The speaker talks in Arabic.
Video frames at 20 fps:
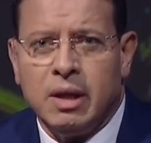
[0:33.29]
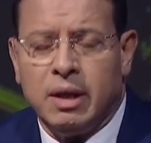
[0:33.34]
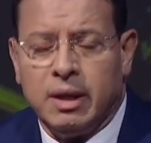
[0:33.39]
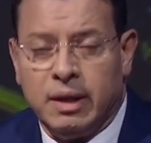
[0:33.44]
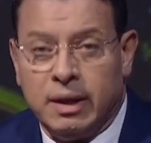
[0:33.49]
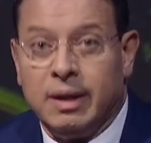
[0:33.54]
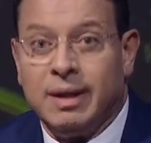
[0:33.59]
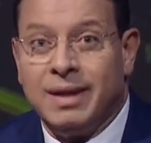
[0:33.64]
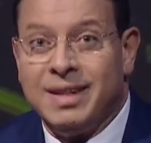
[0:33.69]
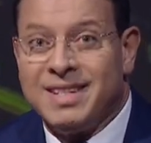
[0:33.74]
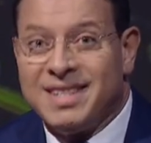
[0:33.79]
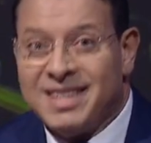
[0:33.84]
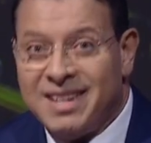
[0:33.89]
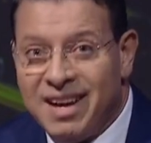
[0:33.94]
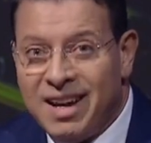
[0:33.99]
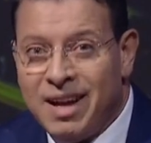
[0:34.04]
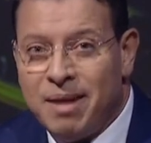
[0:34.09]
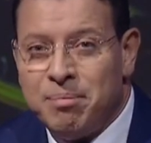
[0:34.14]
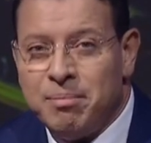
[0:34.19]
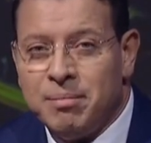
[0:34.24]

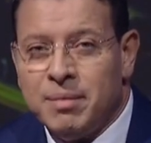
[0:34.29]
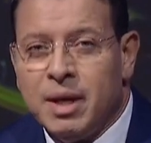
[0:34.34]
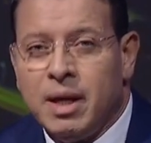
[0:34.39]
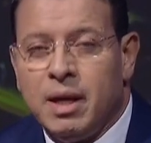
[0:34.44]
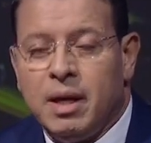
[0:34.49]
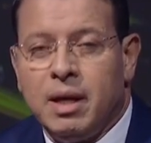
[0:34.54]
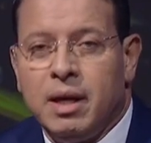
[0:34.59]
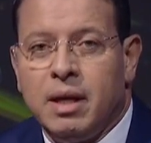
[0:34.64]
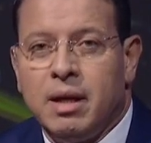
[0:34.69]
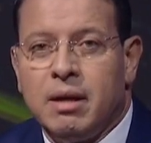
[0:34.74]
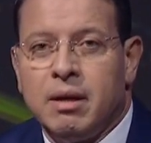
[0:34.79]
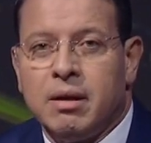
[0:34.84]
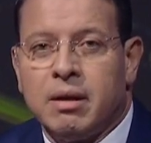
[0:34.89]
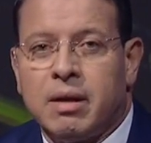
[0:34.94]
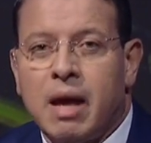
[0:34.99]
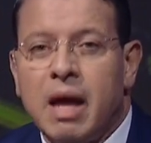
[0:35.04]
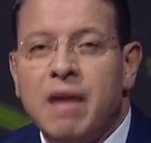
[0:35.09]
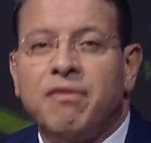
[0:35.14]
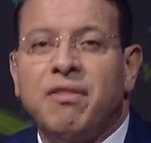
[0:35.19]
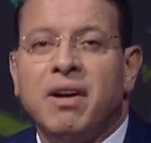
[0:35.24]
الإسلام آه،
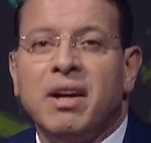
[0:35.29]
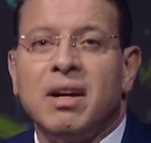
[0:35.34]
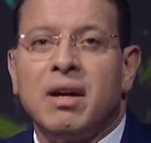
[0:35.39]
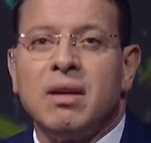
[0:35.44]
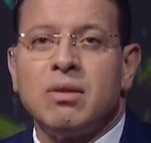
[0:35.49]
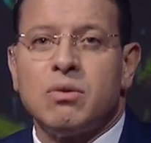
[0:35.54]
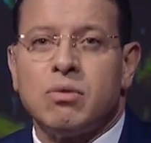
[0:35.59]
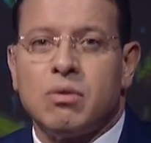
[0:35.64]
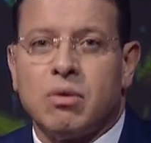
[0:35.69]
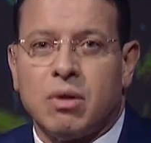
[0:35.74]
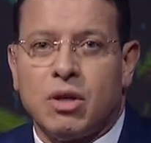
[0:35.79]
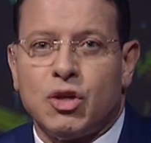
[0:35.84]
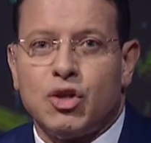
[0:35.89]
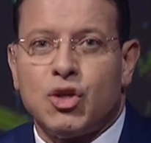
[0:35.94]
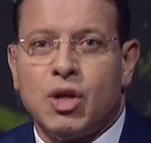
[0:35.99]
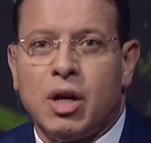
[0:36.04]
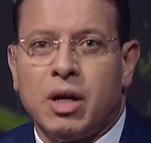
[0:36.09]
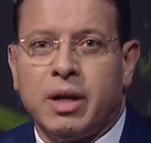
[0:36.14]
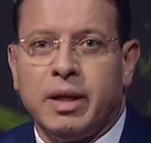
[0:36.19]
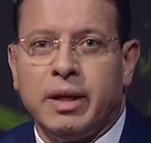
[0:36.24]
كيف ينظر
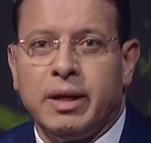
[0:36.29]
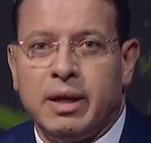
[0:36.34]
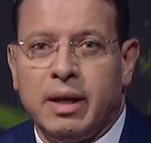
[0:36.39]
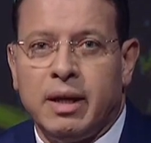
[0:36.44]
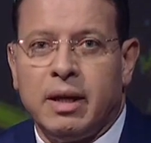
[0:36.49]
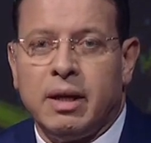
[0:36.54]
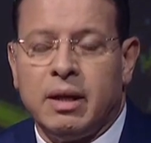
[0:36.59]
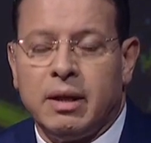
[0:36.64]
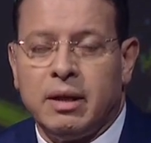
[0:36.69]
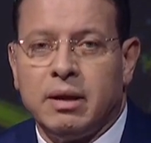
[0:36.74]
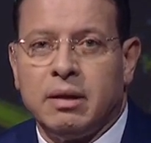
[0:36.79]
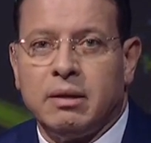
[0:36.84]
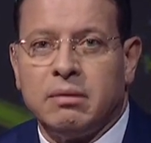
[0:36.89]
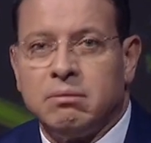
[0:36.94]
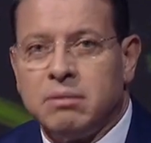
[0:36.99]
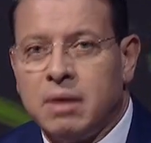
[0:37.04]
الشرع إلى آه،